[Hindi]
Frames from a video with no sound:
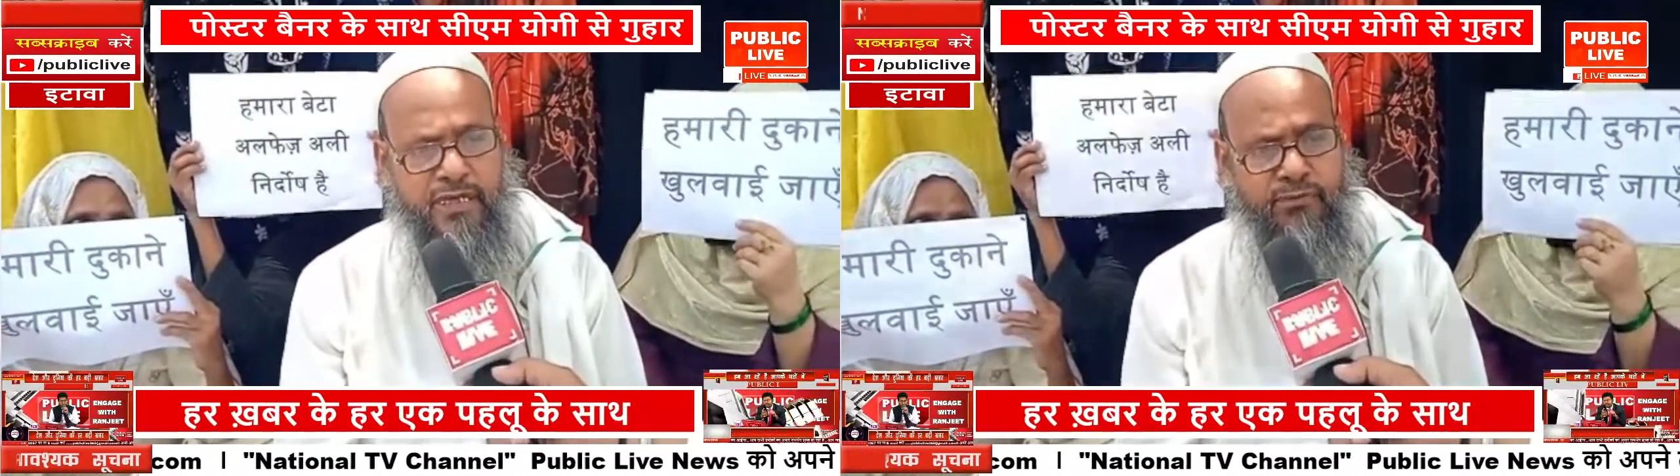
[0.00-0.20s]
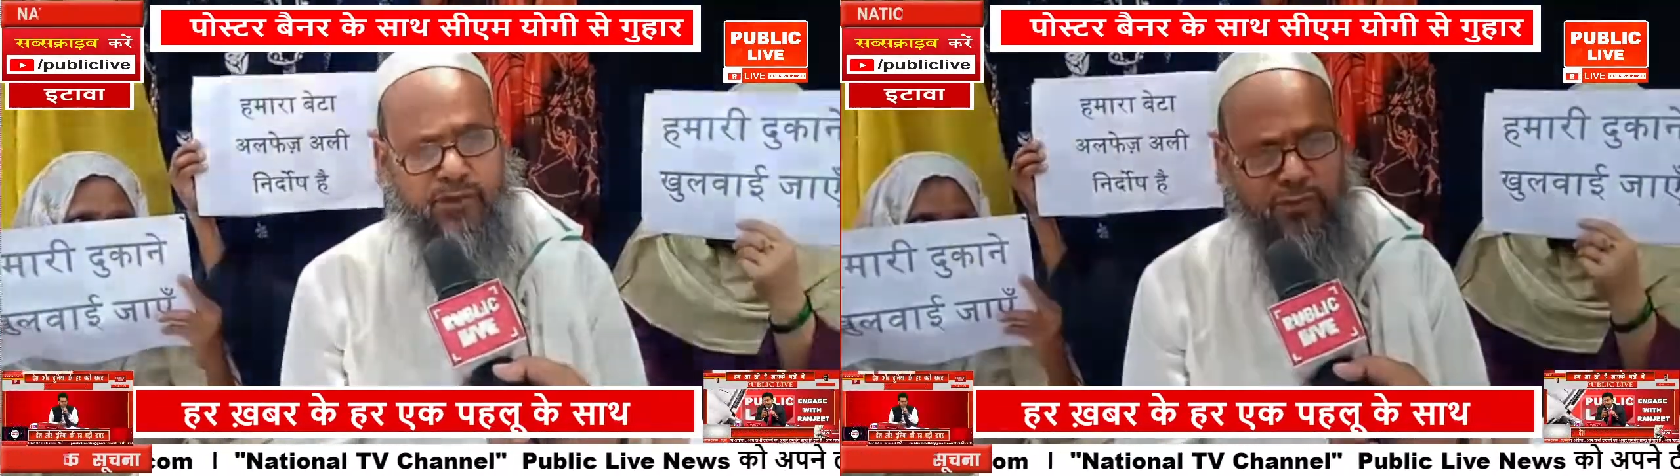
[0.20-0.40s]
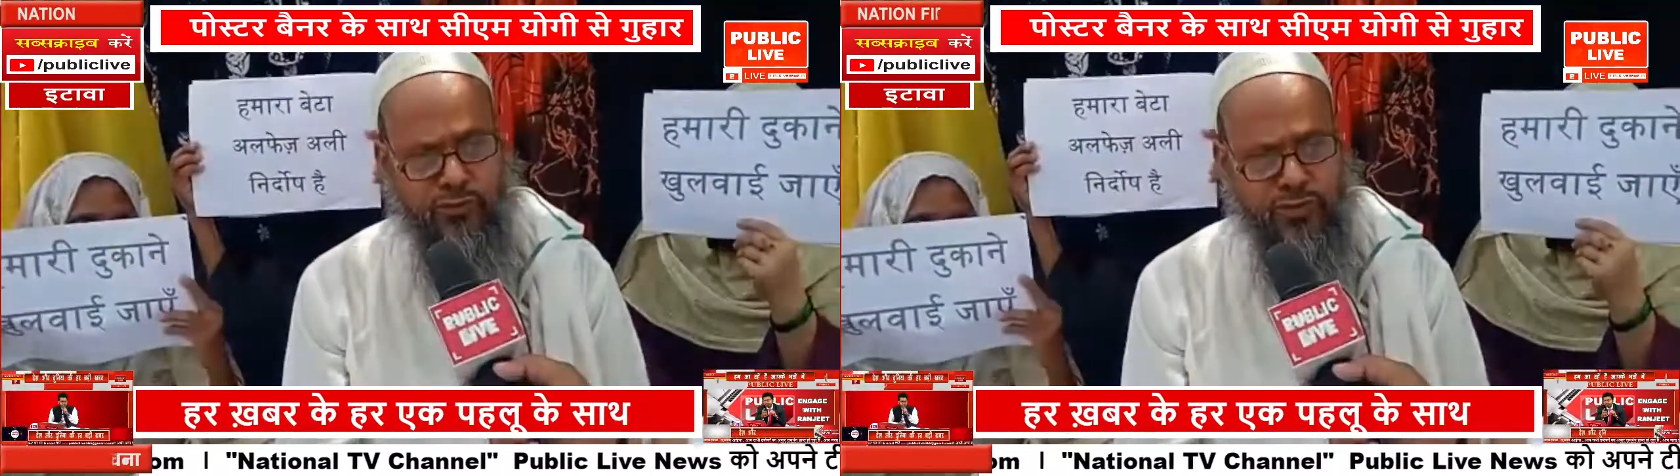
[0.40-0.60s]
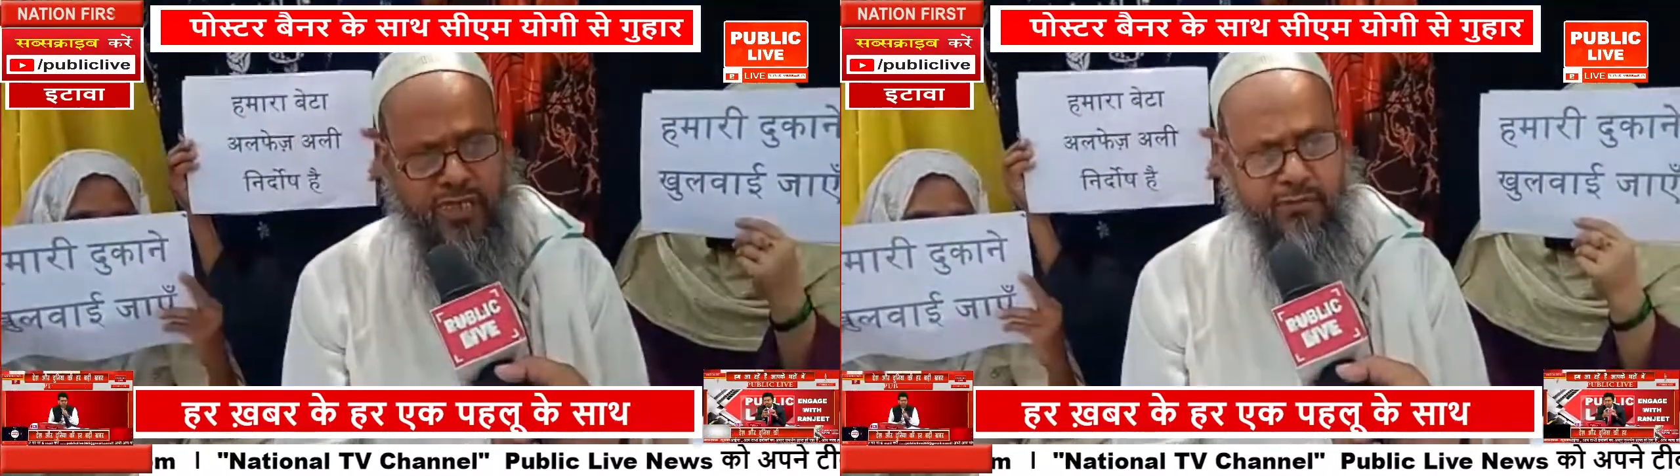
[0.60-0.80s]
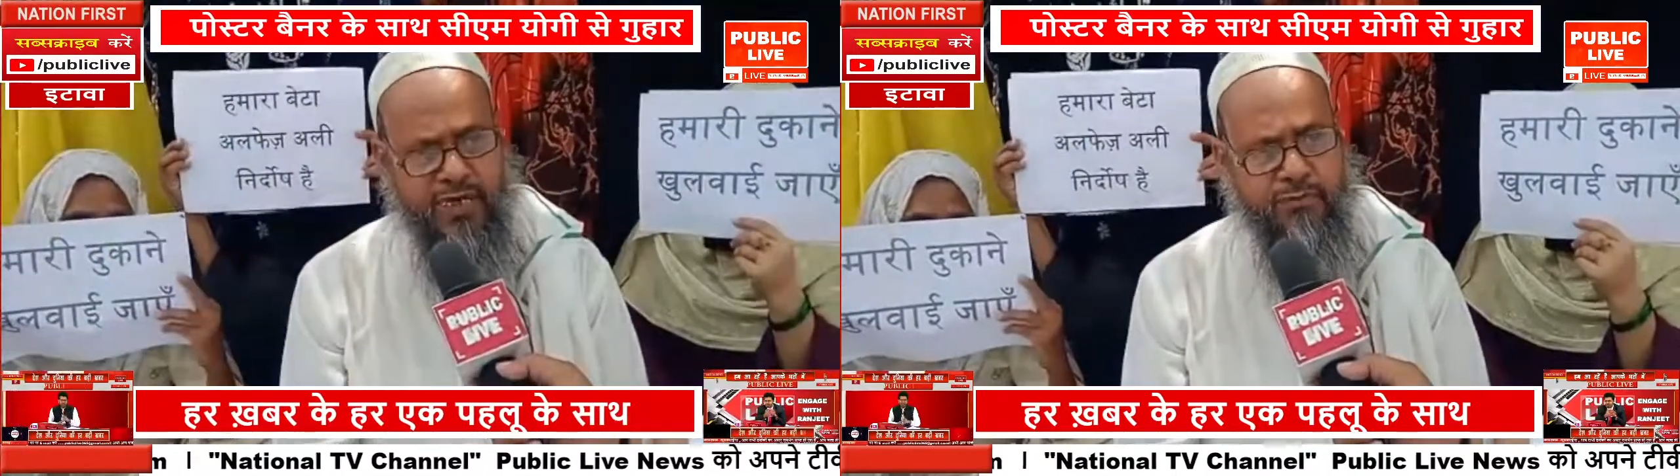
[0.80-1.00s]
सब निर्दोष
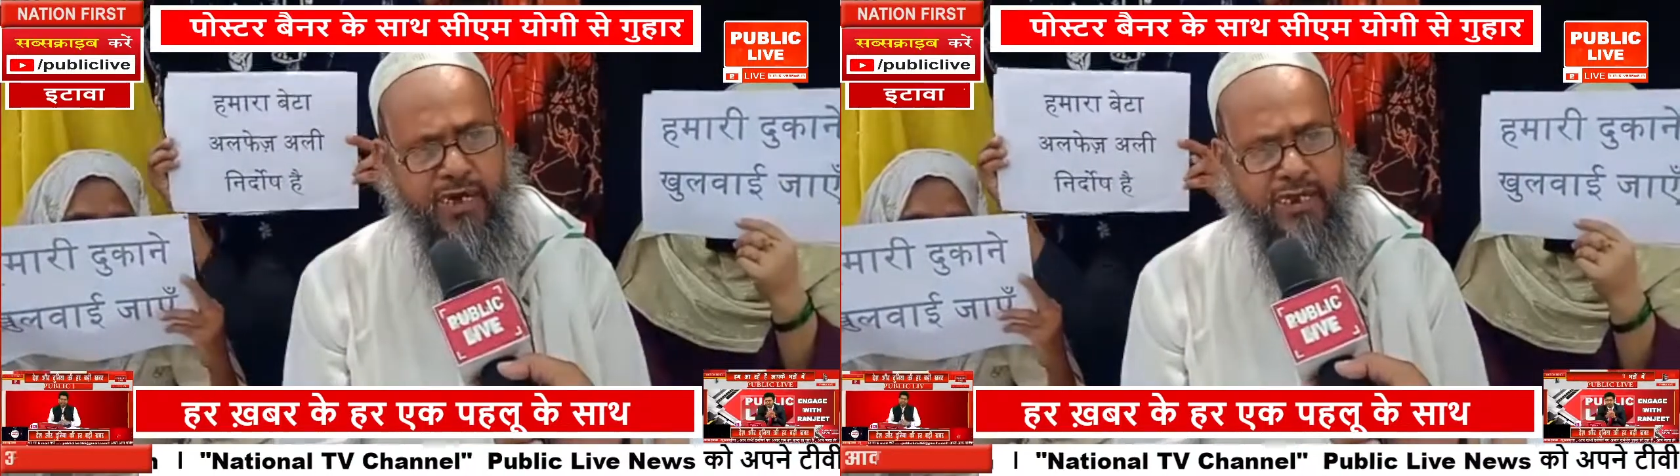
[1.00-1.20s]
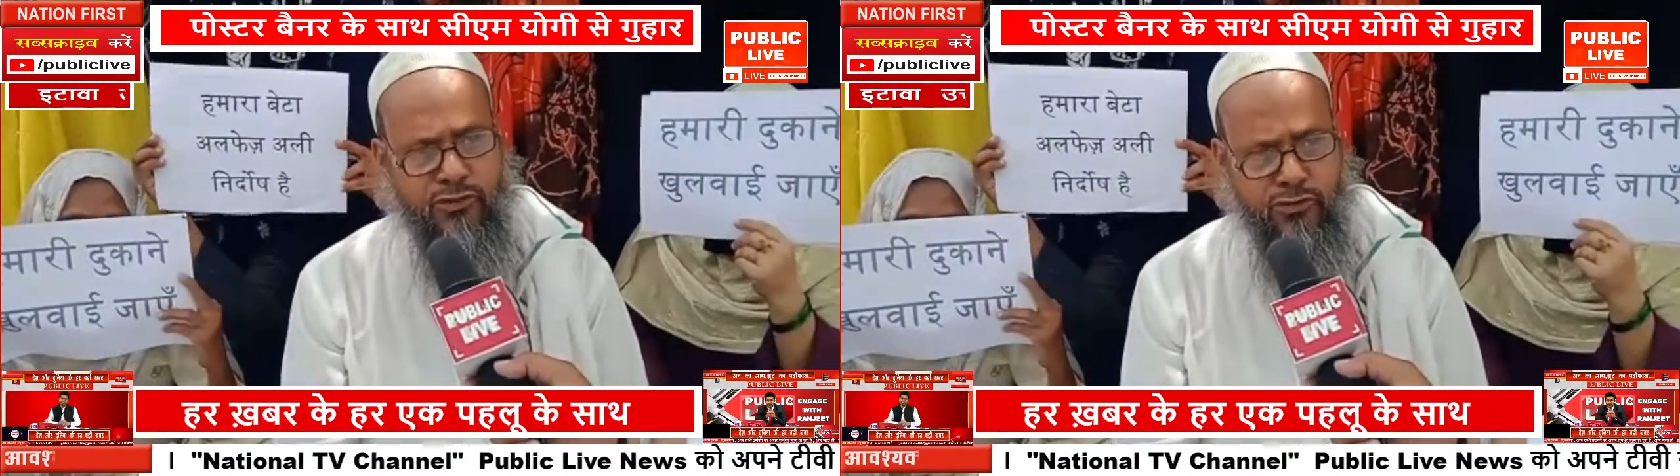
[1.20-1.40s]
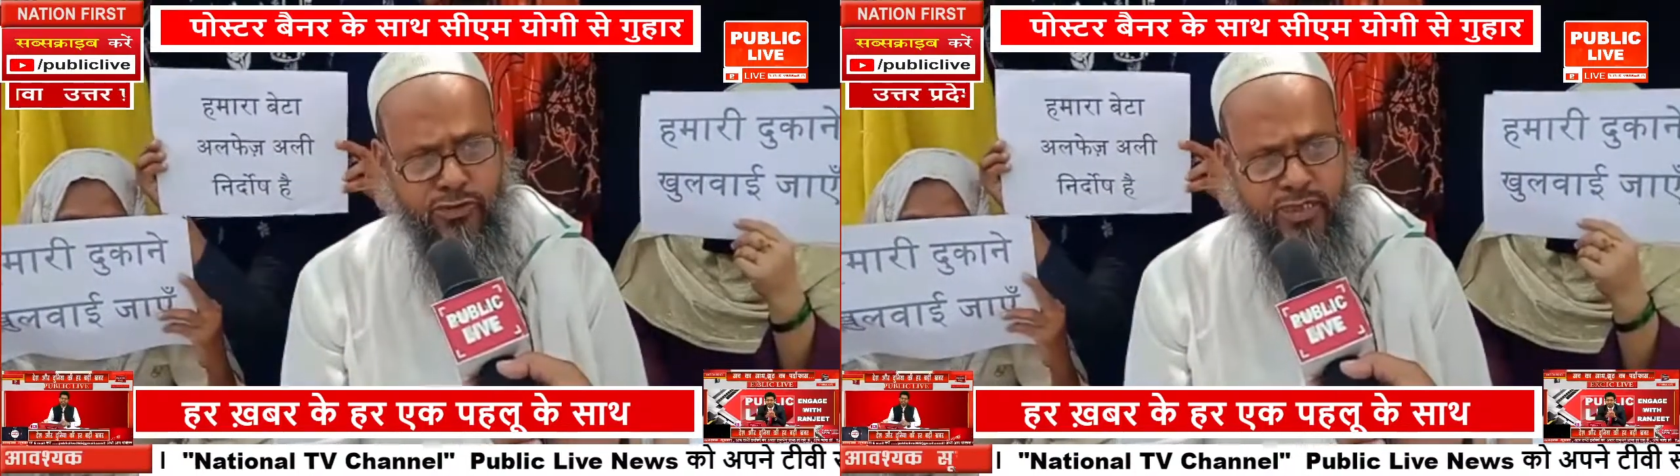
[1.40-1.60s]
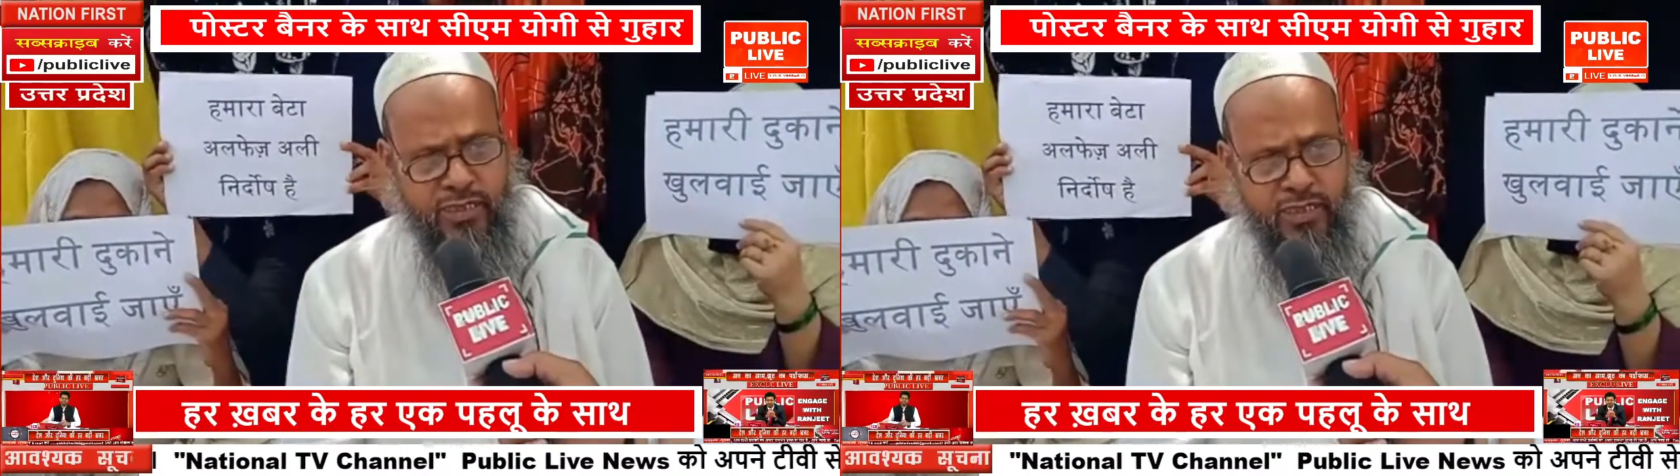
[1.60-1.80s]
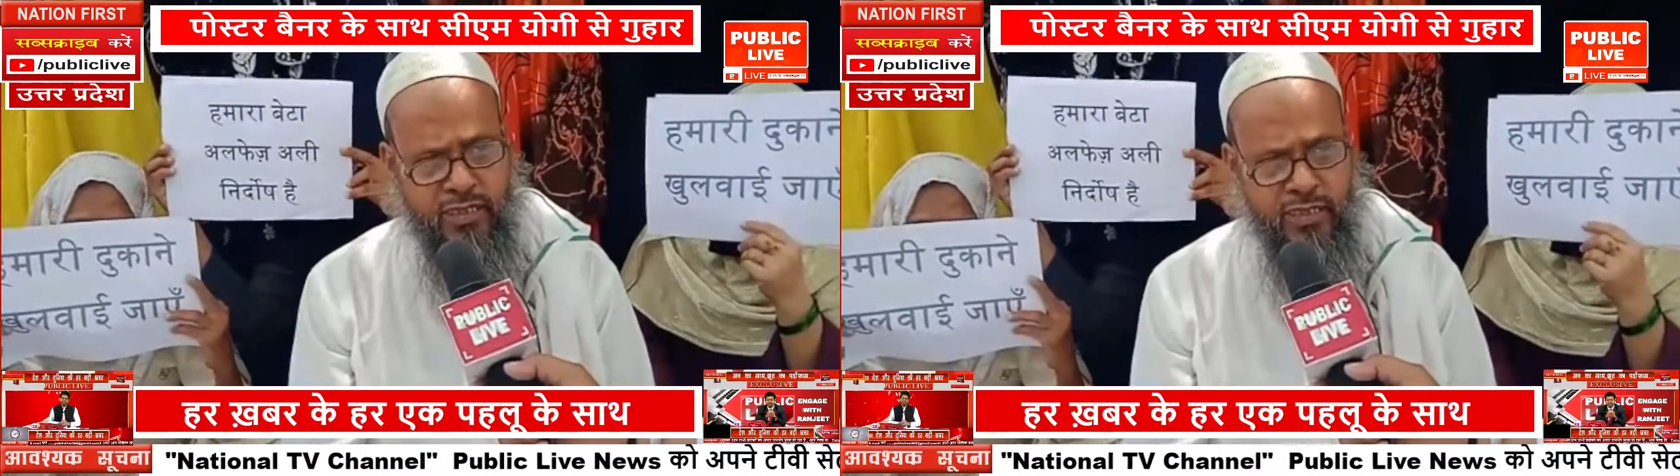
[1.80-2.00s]
हैं हमारे भाई निर्दोष हैं